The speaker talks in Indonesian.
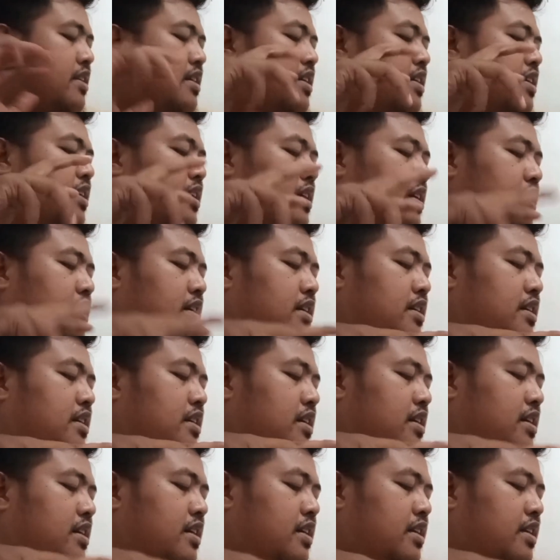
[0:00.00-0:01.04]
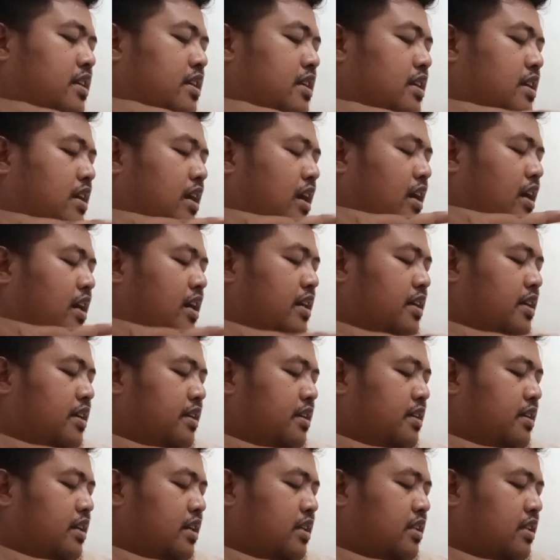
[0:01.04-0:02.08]
jadi ini
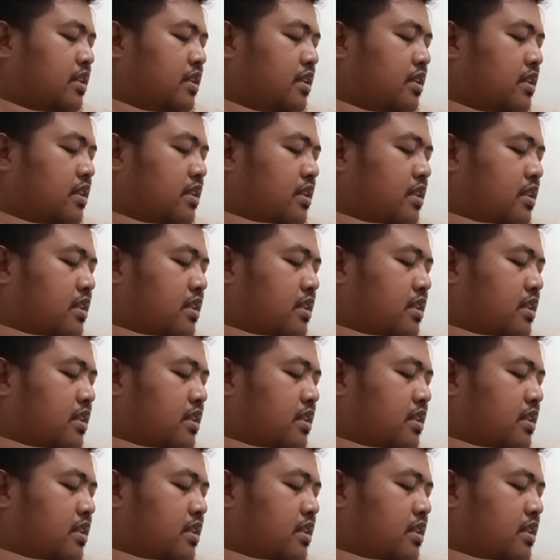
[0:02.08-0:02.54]
larangan yang